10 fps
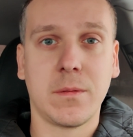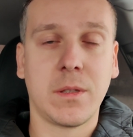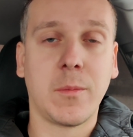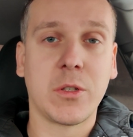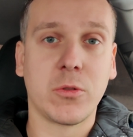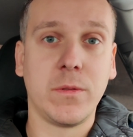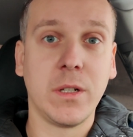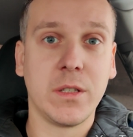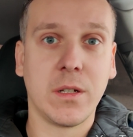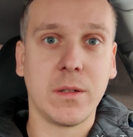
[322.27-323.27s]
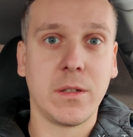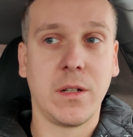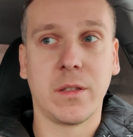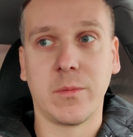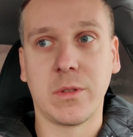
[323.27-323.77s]
на массу двигателя
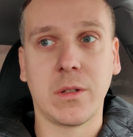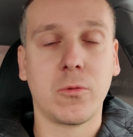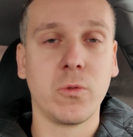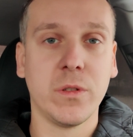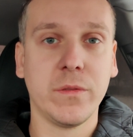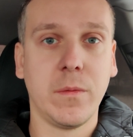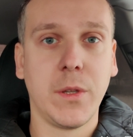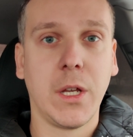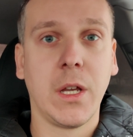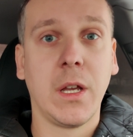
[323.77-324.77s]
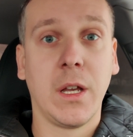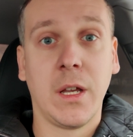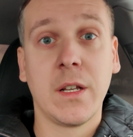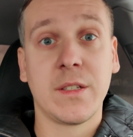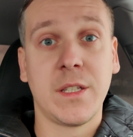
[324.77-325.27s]
или там на кузов.
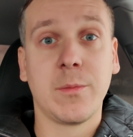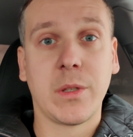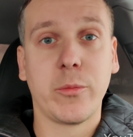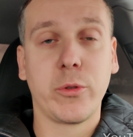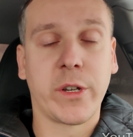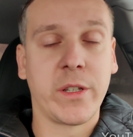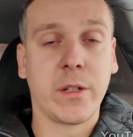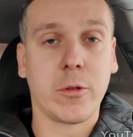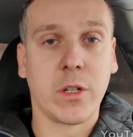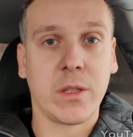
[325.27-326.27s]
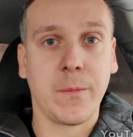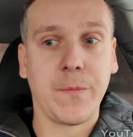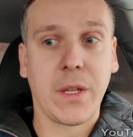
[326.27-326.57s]
С этим надо быть крайне аккуратным.